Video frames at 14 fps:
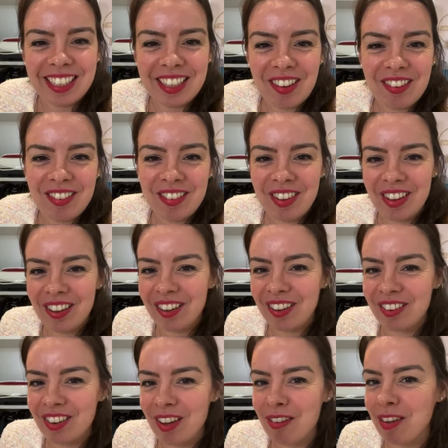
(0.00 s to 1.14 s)
j'avais,
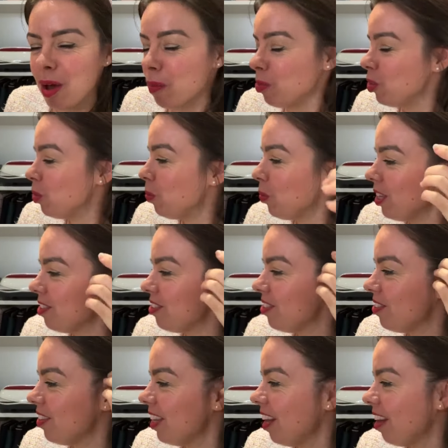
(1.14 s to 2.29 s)
euh, j'avais un petit peu
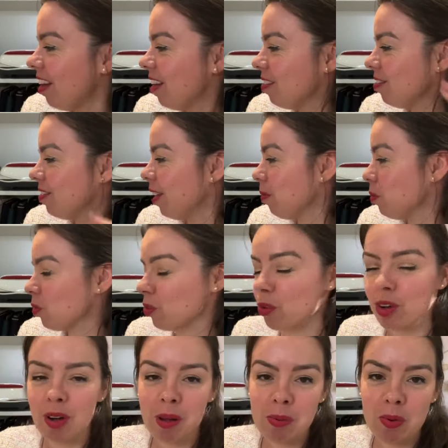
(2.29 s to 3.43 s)
hésité à la faire parce que
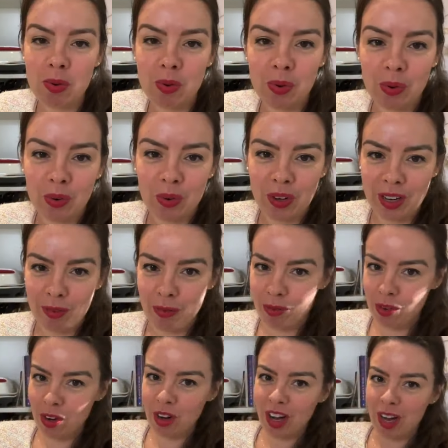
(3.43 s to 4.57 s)
quand même, le, les
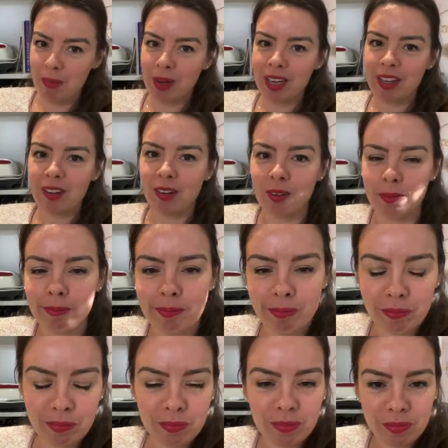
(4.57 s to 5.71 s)
fleurs, après... Euh,
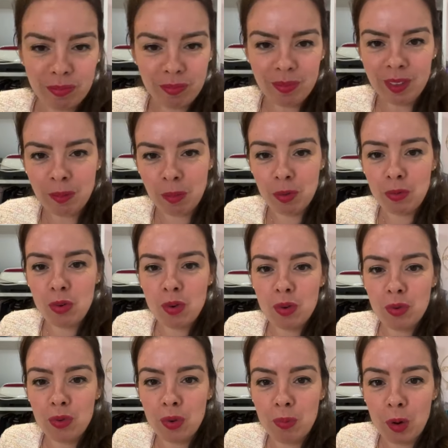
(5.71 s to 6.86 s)
mais il
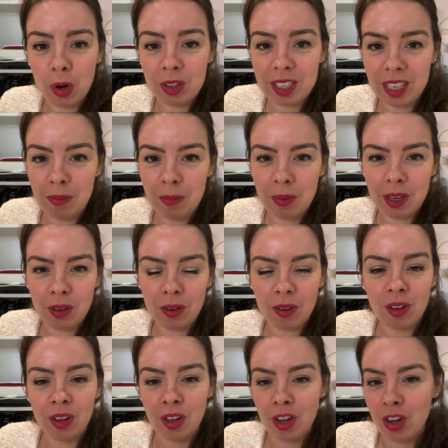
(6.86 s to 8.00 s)
faut, faut porter, mais
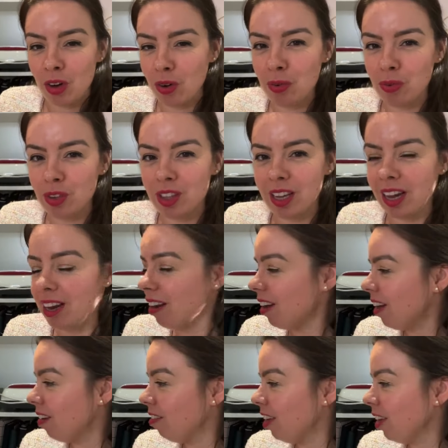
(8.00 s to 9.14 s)
au
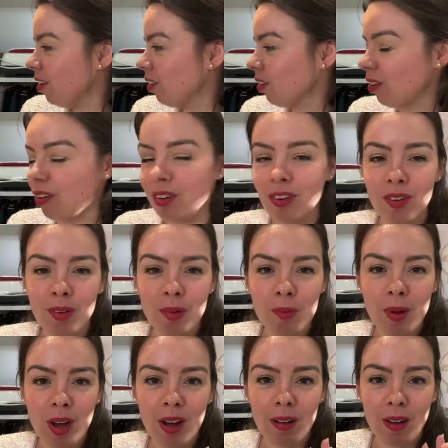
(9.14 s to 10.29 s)
final, avec
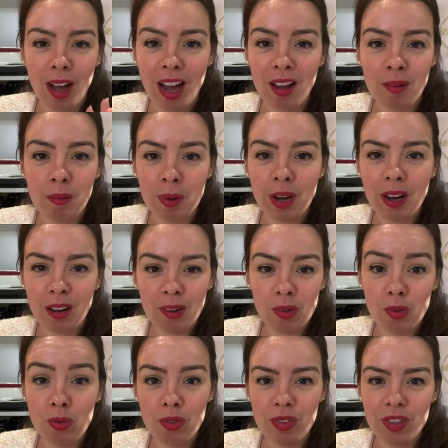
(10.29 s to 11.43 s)
ben, un bas
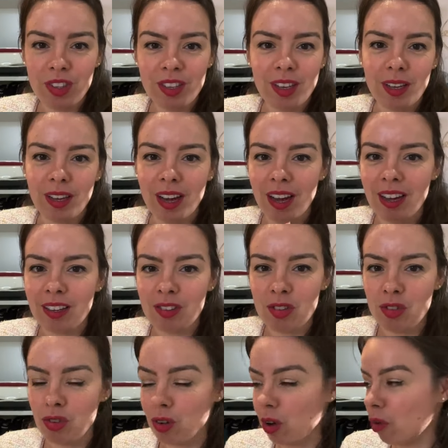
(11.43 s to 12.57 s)
uni et un
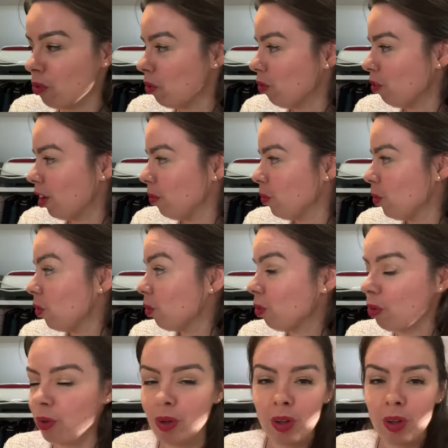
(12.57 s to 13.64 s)
t-shirt vraiment